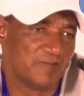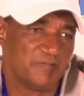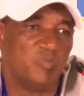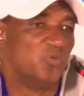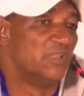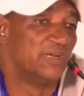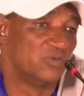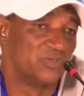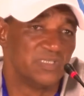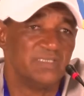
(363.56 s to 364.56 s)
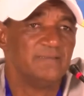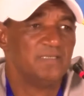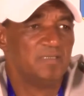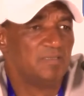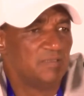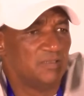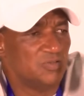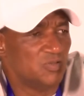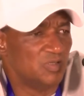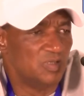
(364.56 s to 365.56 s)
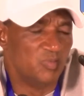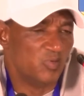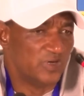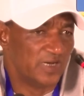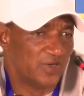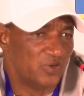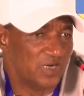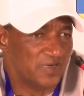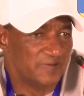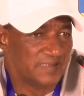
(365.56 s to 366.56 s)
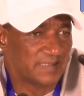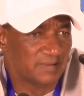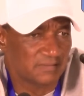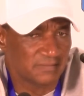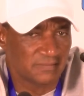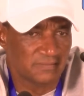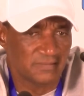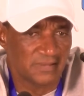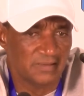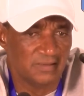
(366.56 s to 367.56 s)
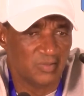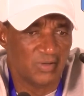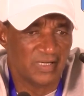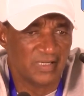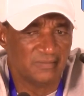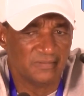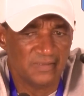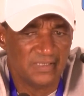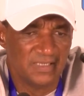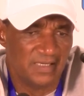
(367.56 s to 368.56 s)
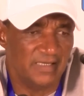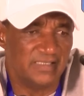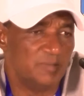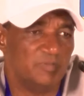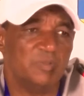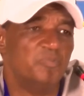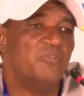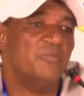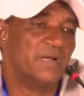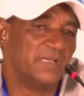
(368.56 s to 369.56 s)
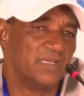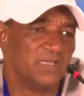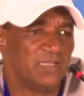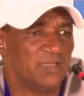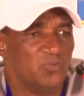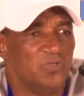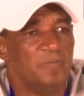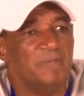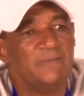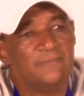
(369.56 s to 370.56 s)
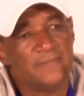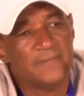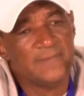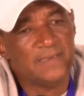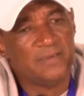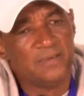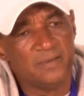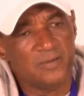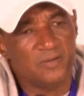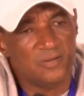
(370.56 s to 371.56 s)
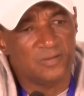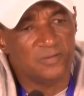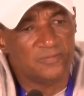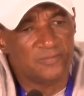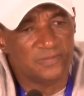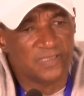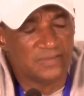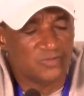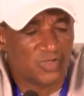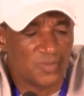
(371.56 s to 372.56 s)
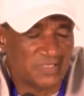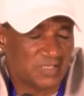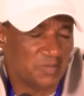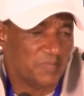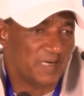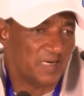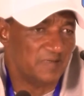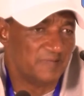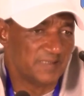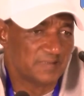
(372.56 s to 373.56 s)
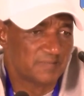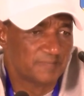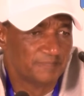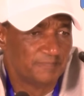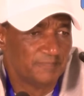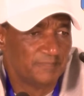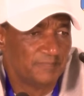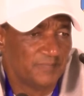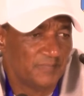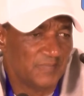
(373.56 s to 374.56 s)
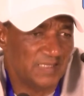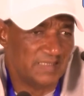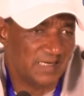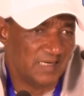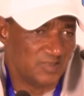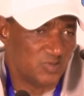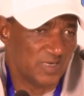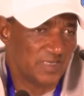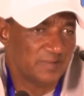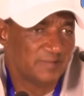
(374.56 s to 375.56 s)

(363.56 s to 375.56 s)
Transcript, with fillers: a fait beaucoup d'erreurs aujourd'hui. Ils ont donné beaucoup de cadeaux à l'adversaire. Euh, J'ai dit le Rwanda, en deuxième temps, pouvait marquer un deux début. Donc, euh, je vais commencer par la défense. Les tirer les oreilles,